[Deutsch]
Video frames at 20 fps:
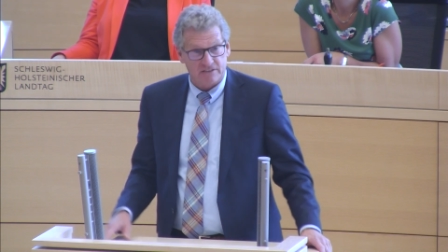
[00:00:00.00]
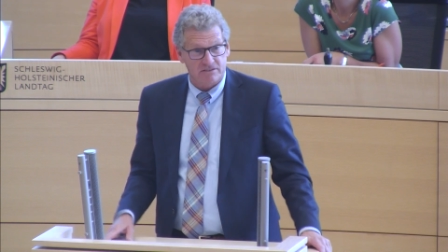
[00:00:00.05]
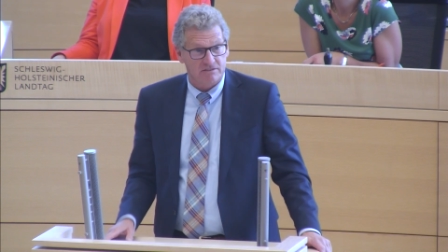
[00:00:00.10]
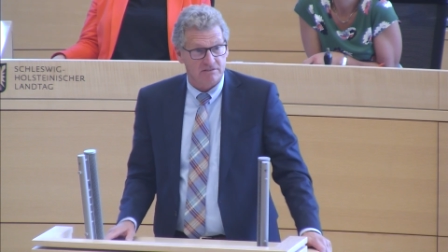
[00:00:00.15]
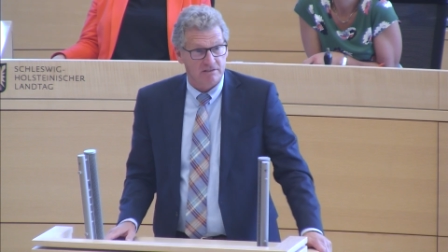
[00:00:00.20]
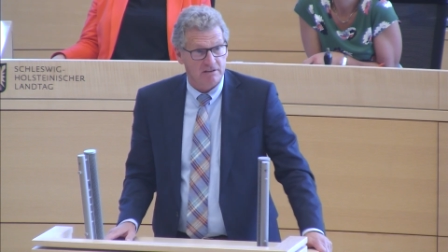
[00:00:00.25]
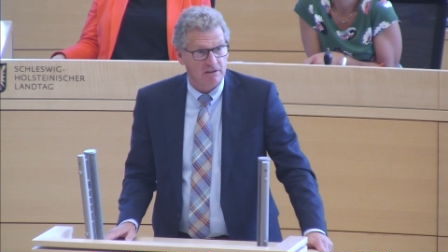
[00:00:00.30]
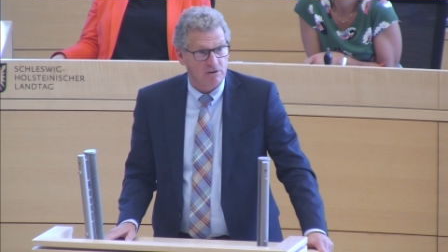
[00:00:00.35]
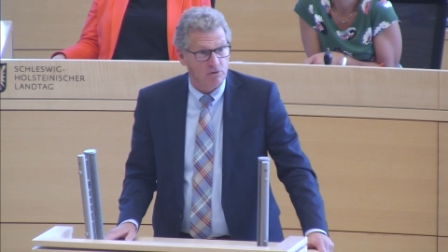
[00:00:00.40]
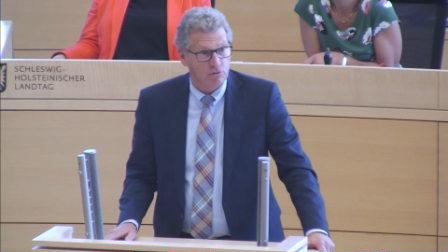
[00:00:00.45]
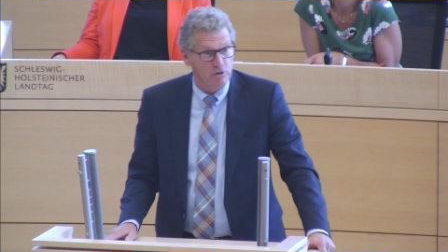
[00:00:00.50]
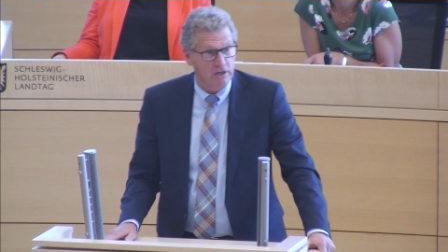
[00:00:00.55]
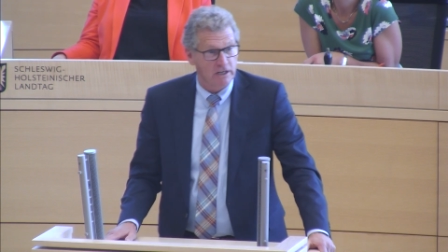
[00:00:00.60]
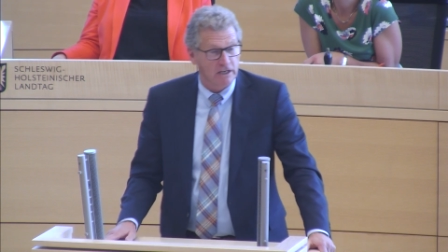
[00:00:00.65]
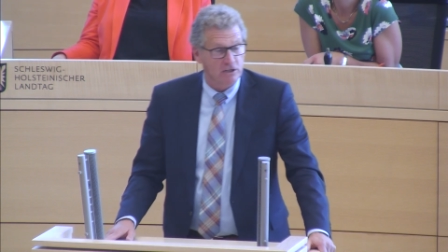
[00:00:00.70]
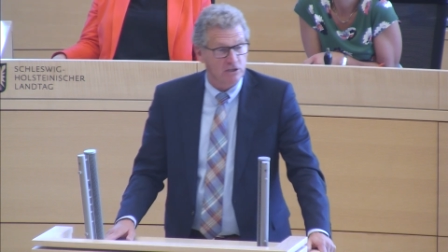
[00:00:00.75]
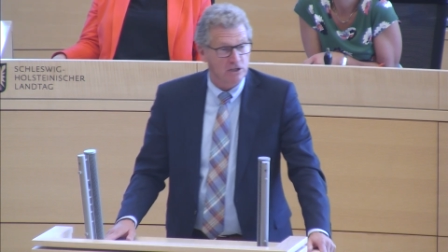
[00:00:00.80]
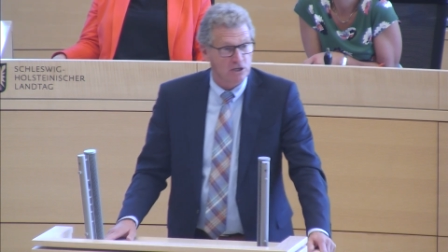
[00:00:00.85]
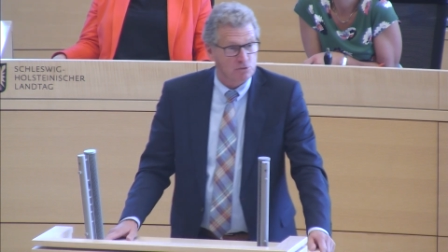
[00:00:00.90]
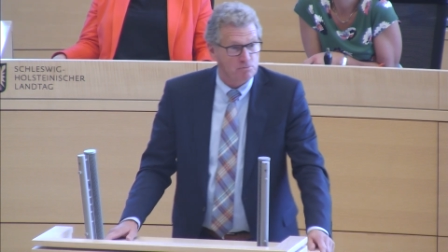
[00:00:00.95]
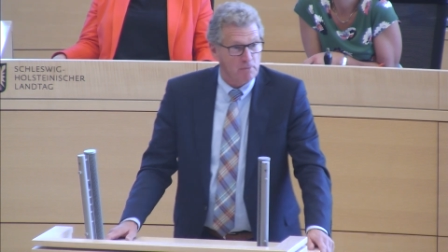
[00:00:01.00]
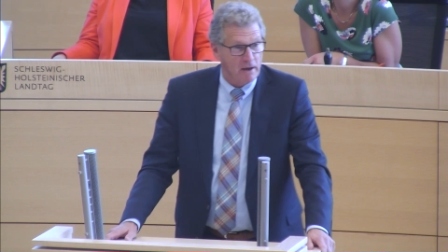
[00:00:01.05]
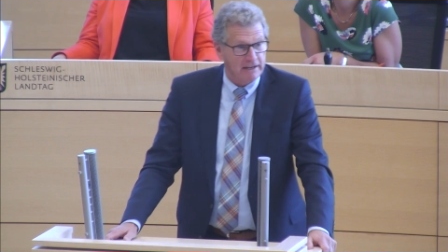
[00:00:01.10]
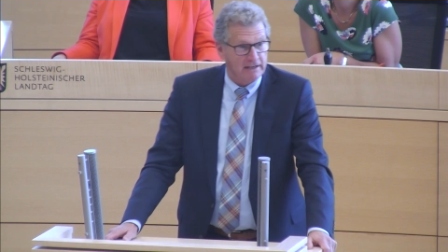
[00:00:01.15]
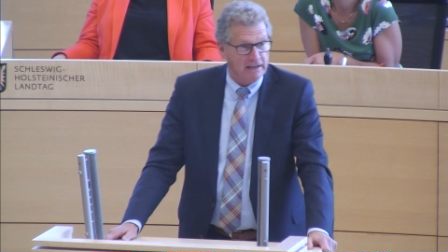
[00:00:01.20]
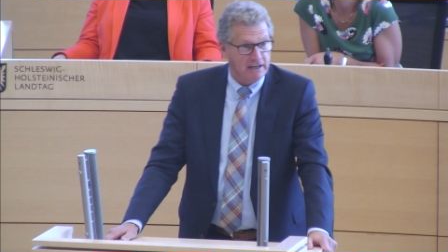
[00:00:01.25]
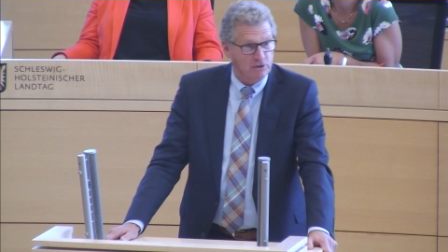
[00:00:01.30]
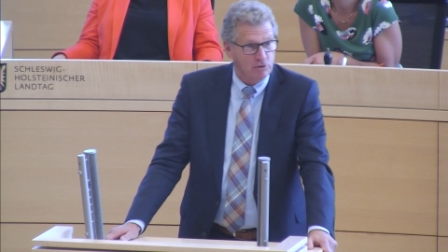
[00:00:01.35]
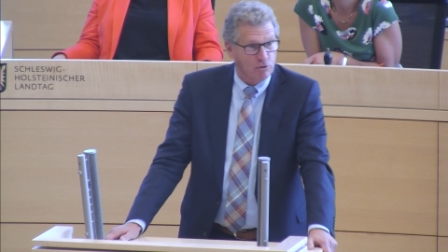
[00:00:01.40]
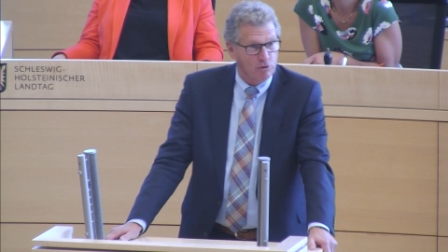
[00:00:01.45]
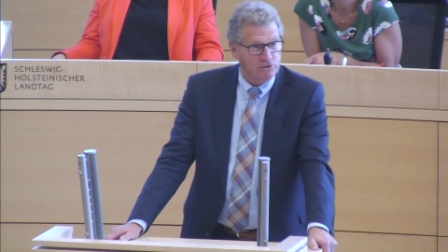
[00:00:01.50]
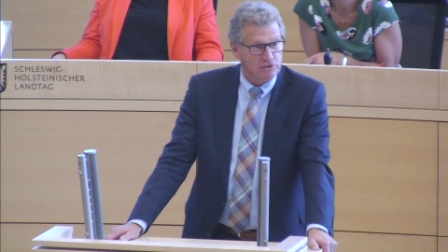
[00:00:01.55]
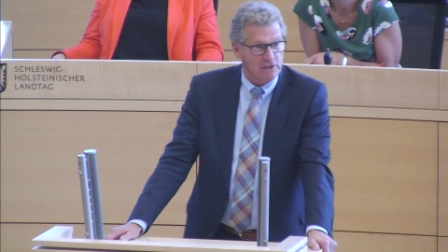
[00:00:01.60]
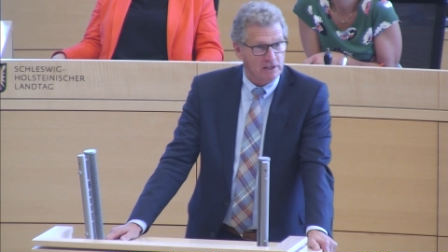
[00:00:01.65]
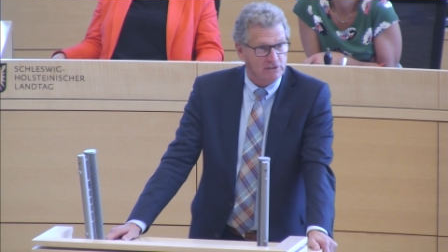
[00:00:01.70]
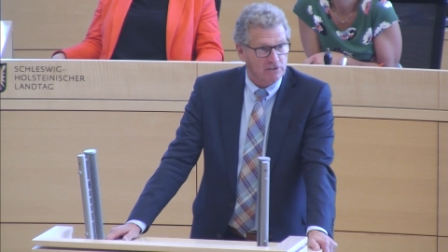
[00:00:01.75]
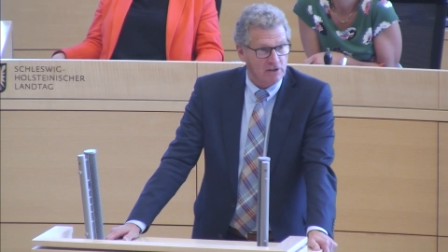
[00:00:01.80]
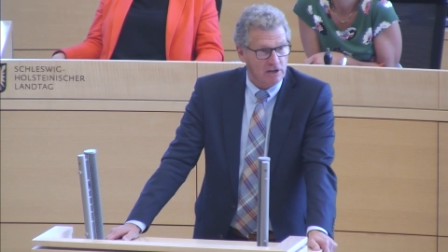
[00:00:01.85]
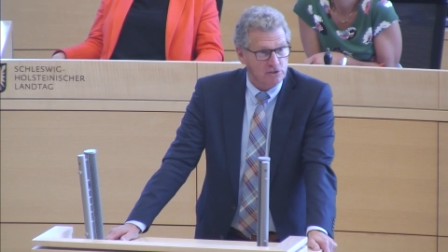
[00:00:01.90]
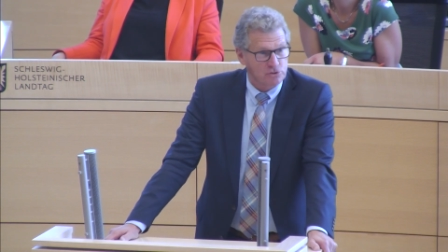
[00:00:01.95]
werde jetzt, äh, Kollege Nietzsche, meinen
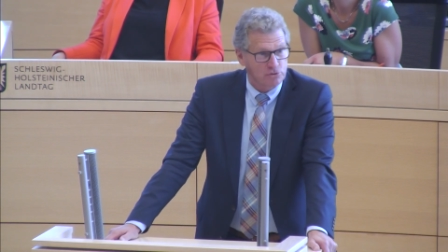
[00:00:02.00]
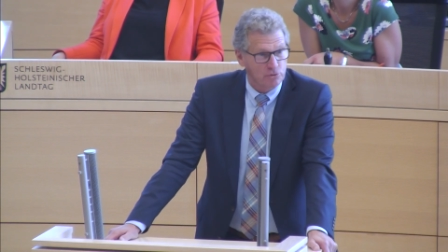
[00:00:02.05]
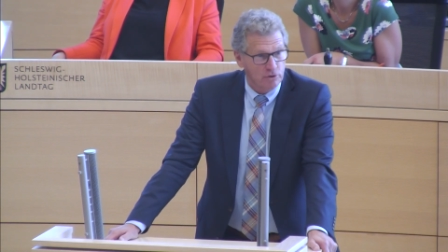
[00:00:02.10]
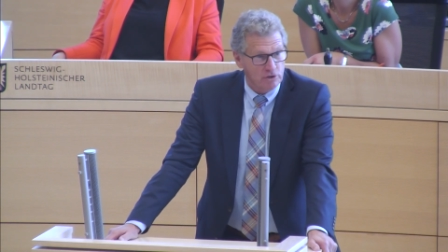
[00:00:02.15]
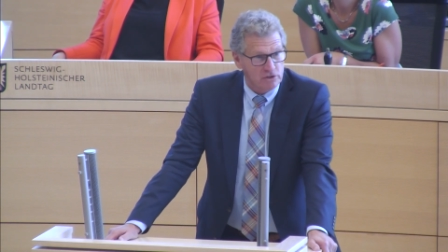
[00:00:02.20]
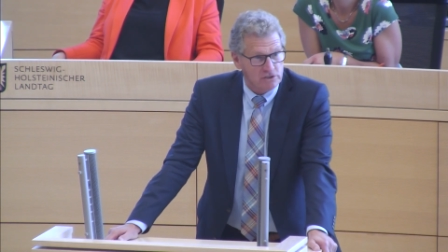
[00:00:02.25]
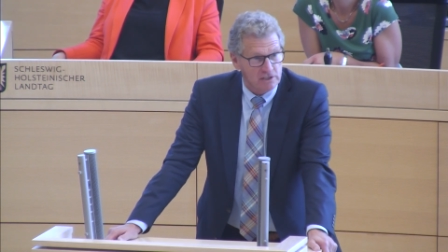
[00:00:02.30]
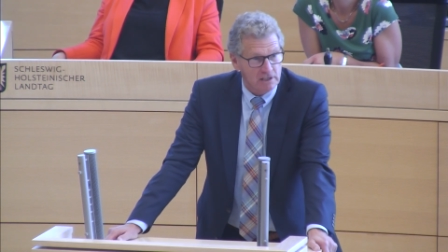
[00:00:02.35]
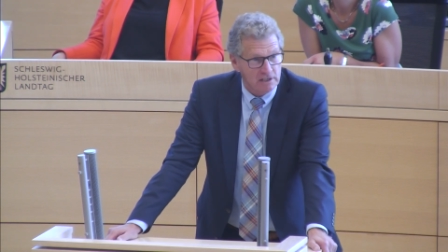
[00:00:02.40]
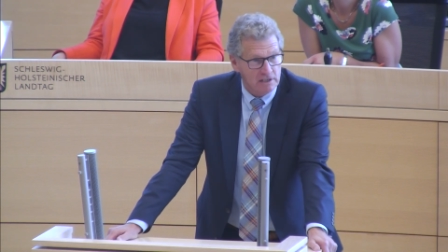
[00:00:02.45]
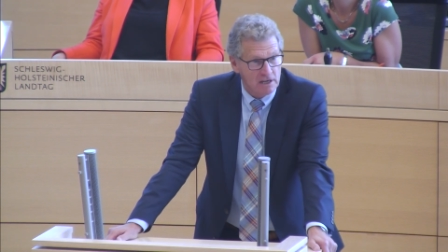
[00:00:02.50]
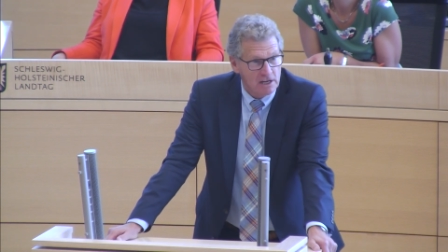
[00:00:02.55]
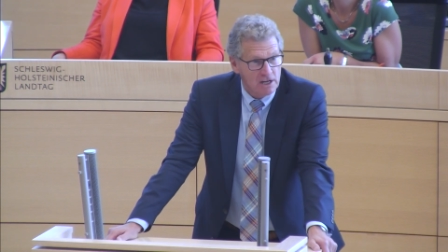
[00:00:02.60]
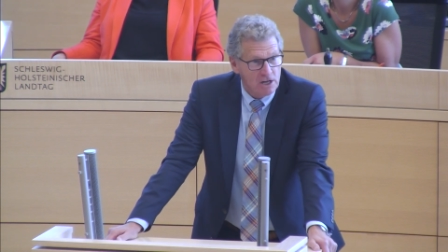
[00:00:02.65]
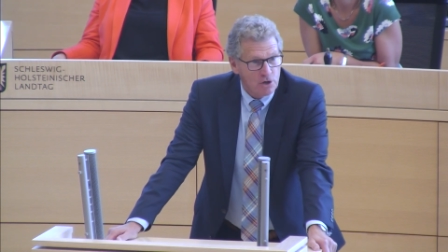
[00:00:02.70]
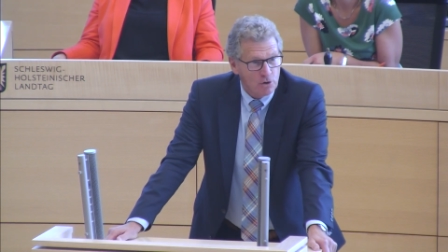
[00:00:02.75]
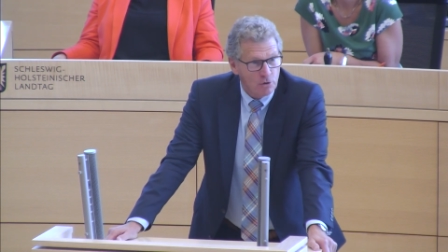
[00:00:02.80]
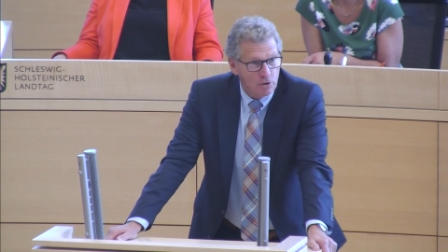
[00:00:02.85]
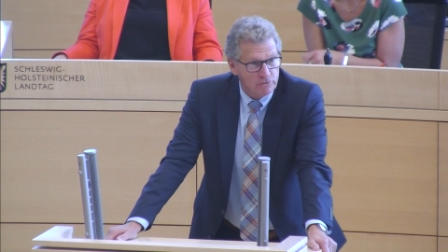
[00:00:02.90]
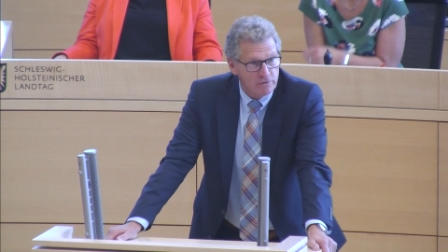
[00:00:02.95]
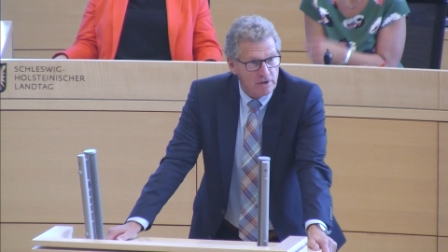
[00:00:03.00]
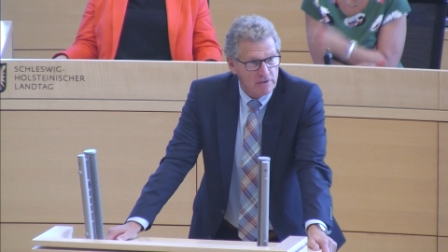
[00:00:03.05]
Änderungsantrag zurückziehen